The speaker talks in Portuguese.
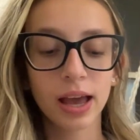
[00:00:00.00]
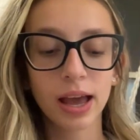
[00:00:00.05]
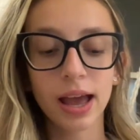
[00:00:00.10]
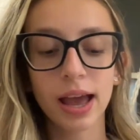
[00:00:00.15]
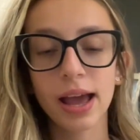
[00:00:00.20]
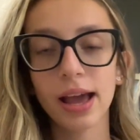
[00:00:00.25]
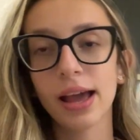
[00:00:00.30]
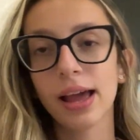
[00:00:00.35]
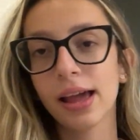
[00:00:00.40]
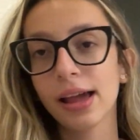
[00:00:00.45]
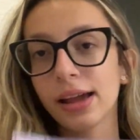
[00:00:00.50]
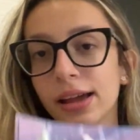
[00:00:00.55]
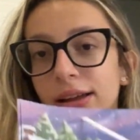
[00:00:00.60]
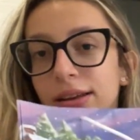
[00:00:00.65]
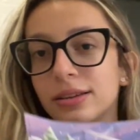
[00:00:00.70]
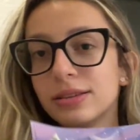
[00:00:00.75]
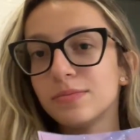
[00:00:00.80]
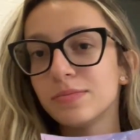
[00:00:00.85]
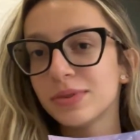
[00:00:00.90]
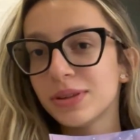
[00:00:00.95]
É,
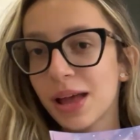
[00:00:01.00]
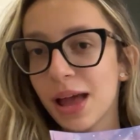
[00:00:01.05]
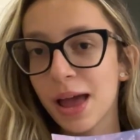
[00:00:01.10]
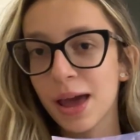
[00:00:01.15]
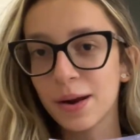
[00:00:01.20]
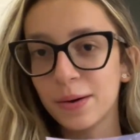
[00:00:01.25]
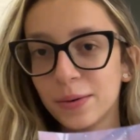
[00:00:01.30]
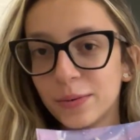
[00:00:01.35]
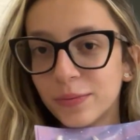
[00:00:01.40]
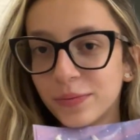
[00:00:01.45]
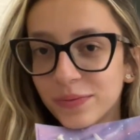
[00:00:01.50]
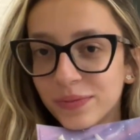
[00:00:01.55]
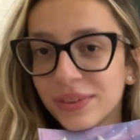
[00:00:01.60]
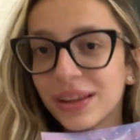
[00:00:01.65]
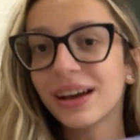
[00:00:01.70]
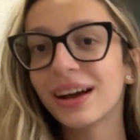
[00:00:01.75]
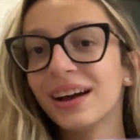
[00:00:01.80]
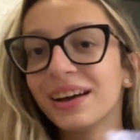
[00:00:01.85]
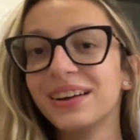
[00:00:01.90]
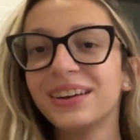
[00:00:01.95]
eles me deram...
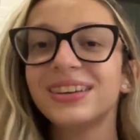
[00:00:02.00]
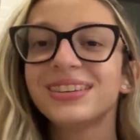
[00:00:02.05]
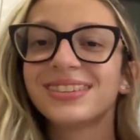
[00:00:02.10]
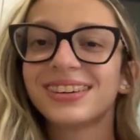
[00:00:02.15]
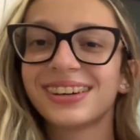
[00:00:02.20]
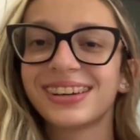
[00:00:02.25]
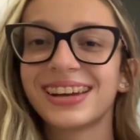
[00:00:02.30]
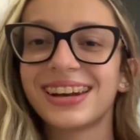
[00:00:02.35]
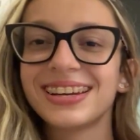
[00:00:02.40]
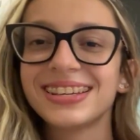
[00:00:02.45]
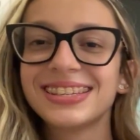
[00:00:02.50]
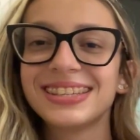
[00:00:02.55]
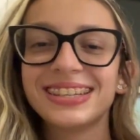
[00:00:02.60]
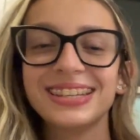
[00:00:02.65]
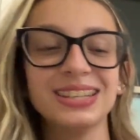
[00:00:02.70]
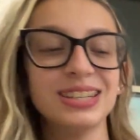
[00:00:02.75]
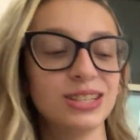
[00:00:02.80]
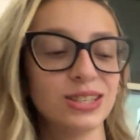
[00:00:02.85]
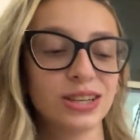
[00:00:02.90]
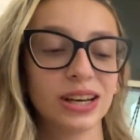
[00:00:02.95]
Ai, olha só que
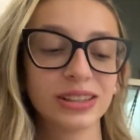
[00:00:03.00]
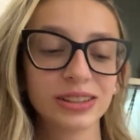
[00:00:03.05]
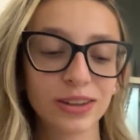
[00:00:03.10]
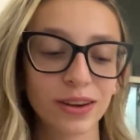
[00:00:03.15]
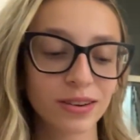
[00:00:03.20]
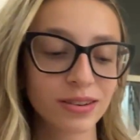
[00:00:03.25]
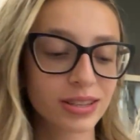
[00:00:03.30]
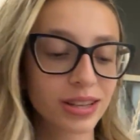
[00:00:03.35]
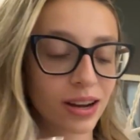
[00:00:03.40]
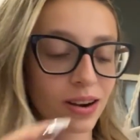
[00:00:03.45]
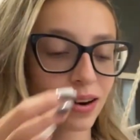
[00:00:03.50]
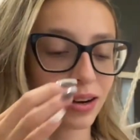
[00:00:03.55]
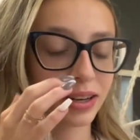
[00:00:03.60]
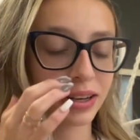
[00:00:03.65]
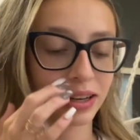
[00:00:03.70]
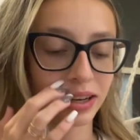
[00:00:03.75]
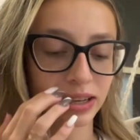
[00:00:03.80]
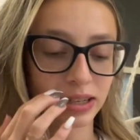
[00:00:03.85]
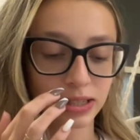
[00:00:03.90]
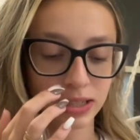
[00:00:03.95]
gracinha, gente. Adoro
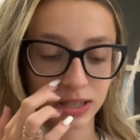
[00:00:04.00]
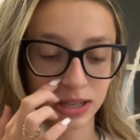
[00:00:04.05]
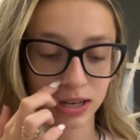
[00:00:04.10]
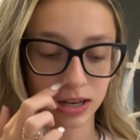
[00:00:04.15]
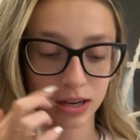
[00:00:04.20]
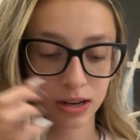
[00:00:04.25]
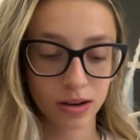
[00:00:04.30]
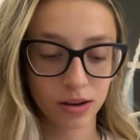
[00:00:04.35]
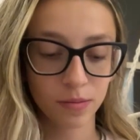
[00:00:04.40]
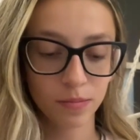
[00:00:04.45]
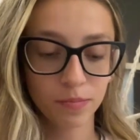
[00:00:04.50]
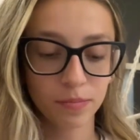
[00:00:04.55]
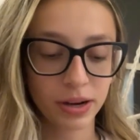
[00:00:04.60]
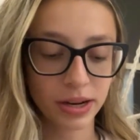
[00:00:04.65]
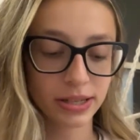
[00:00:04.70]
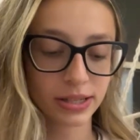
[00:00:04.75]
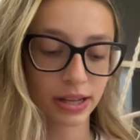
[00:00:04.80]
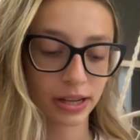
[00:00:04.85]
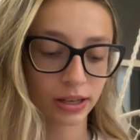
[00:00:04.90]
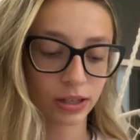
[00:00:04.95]
sacolinha de
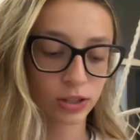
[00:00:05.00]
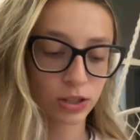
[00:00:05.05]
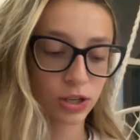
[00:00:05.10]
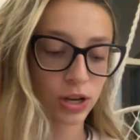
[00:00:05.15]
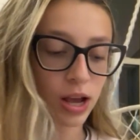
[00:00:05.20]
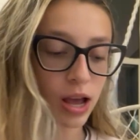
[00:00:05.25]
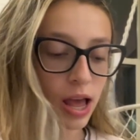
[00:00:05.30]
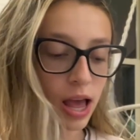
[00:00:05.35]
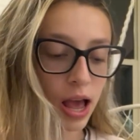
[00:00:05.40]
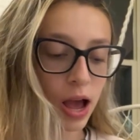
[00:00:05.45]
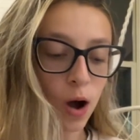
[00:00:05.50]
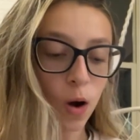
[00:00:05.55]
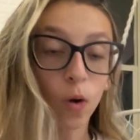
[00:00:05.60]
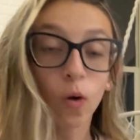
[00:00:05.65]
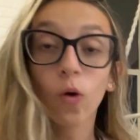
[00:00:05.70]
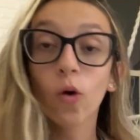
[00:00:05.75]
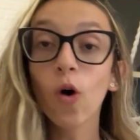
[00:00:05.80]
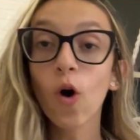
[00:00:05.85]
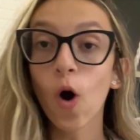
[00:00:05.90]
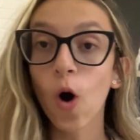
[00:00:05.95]
presente.
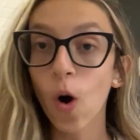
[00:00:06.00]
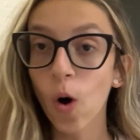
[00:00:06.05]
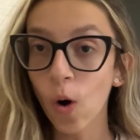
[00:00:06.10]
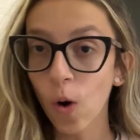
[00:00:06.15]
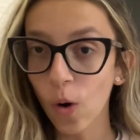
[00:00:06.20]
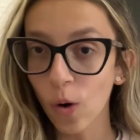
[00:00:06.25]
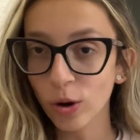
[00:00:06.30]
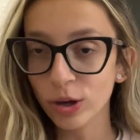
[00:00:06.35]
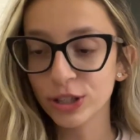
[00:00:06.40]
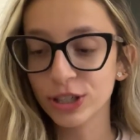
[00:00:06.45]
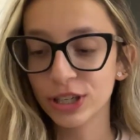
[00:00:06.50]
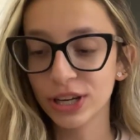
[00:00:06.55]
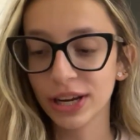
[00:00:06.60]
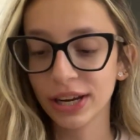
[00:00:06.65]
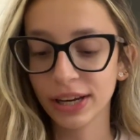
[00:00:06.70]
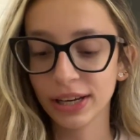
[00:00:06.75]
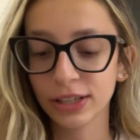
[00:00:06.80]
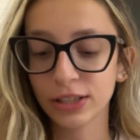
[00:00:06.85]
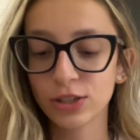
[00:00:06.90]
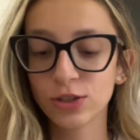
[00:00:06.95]
O Rô,
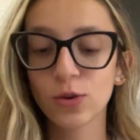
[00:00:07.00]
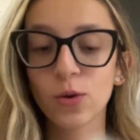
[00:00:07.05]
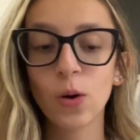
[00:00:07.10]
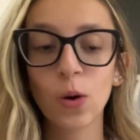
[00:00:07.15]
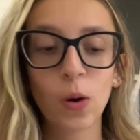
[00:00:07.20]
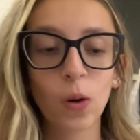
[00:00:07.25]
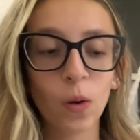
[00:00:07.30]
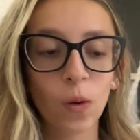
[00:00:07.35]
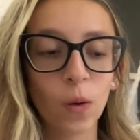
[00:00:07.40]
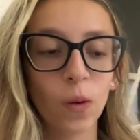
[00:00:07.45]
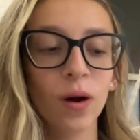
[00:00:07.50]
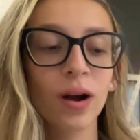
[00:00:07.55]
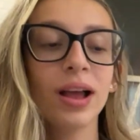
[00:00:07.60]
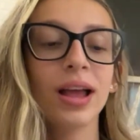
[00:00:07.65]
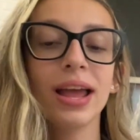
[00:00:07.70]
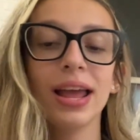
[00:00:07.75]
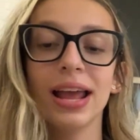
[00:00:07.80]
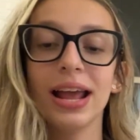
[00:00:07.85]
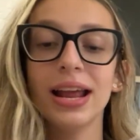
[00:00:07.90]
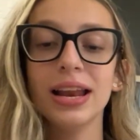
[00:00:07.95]
gente, o Rô,
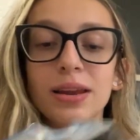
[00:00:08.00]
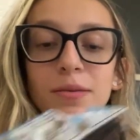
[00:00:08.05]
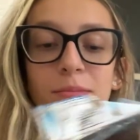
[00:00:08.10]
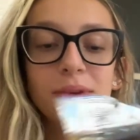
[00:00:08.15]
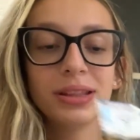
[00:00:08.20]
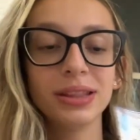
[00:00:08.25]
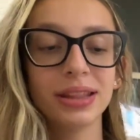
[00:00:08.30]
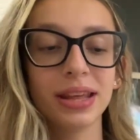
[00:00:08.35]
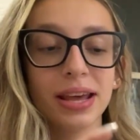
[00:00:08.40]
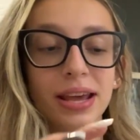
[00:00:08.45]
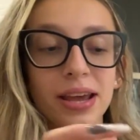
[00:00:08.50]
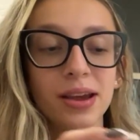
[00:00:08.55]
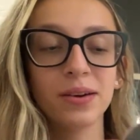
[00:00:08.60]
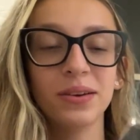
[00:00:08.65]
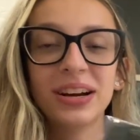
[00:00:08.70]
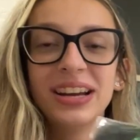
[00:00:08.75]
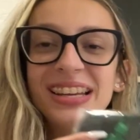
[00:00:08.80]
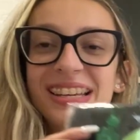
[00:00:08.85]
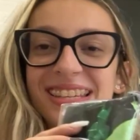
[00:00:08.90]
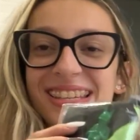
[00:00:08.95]
ele me
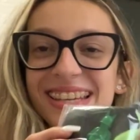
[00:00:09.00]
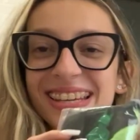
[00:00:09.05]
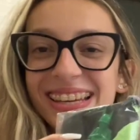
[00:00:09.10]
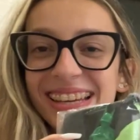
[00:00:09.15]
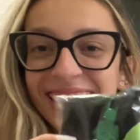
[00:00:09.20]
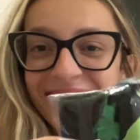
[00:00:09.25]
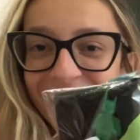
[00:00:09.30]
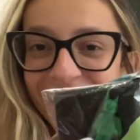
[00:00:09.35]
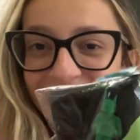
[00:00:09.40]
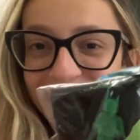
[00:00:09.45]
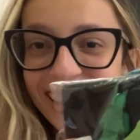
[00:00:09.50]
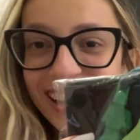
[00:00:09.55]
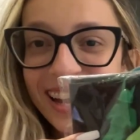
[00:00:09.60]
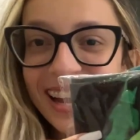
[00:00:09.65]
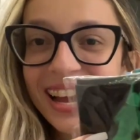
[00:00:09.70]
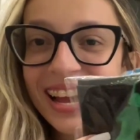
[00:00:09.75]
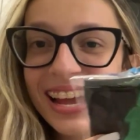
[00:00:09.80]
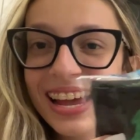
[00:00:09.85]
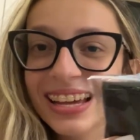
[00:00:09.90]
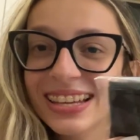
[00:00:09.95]
deu esse,
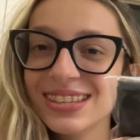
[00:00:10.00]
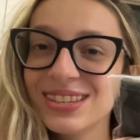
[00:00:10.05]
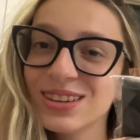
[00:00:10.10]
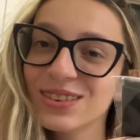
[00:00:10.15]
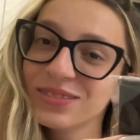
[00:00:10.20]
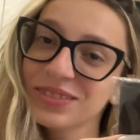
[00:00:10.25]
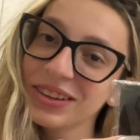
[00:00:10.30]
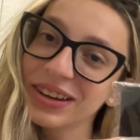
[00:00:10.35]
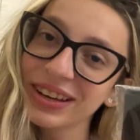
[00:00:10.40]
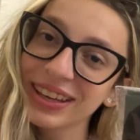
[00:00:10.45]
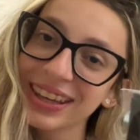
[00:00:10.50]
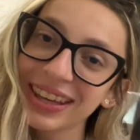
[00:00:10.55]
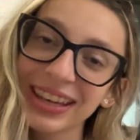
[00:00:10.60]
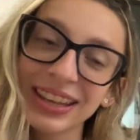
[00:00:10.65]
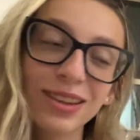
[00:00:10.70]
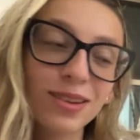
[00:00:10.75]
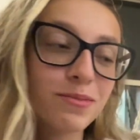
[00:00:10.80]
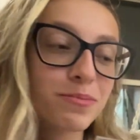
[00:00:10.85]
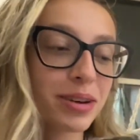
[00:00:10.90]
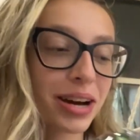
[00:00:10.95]
esse homem aqui
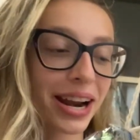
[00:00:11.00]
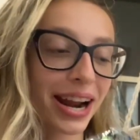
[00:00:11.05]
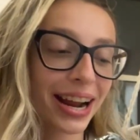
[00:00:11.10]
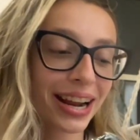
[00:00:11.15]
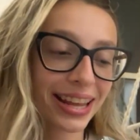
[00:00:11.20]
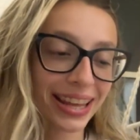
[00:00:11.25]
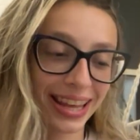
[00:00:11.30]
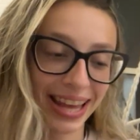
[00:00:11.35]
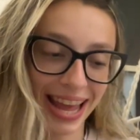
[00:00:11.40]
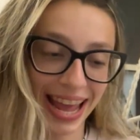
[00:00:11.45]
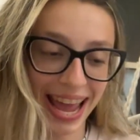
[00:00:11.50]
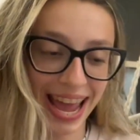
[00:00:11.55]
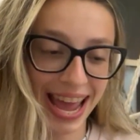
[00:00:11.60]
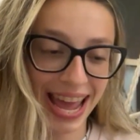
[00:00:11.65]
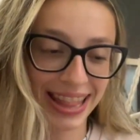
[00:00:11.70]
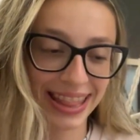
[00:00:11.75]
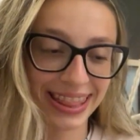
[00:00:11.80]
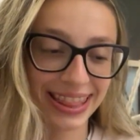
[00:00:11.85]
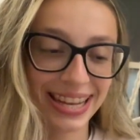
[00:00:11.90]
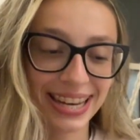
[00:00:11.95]
no
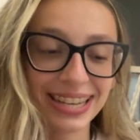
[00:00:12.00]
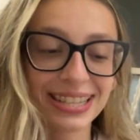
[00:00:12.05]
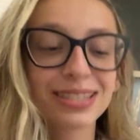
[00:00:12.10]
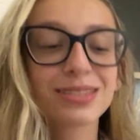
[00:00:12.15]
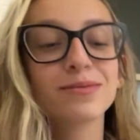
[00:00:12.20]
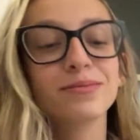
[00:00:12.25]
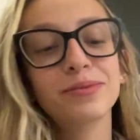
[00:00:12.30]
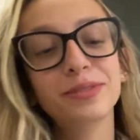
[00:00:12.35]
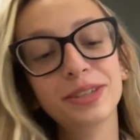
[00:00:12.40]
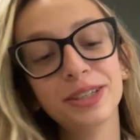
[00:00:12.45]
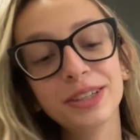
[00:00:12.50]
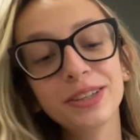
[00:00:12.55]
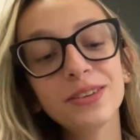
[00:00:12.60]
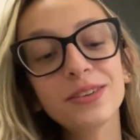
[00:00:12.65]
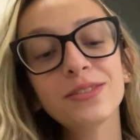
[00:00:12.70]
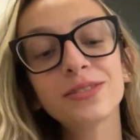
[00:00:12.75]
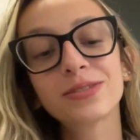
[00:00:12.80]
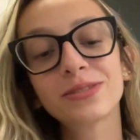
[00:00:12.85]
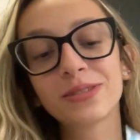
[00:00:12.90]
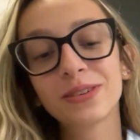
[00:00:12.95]
paraquedas,
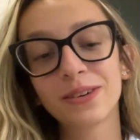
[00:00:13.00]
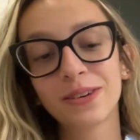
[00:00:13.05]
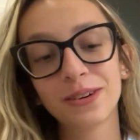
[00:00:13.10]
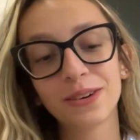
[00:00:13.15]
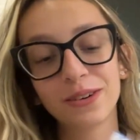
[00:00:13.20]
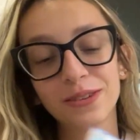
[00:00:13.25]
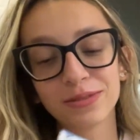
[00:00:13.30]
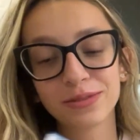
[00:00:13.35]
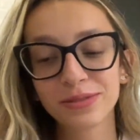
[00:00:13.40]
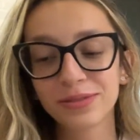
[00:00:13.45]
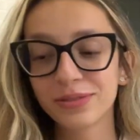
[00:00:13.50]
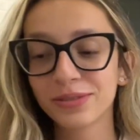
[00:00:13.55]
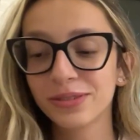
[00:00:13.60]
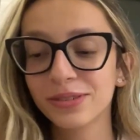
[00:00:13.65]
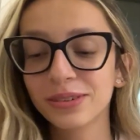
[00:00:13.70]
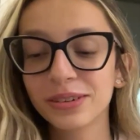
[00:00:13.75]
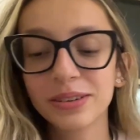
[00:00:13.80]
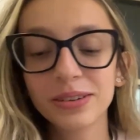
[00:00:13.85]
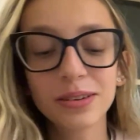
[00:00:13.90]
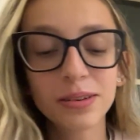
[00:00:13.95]
muito
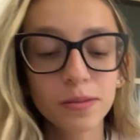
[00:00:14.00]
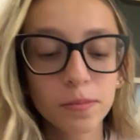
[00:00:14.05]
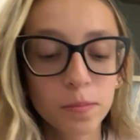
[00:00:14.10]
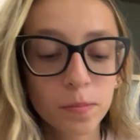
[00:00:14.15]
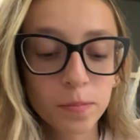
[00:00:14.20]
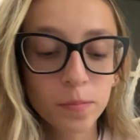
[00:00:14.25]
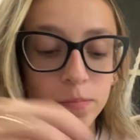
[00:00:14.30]
fofo.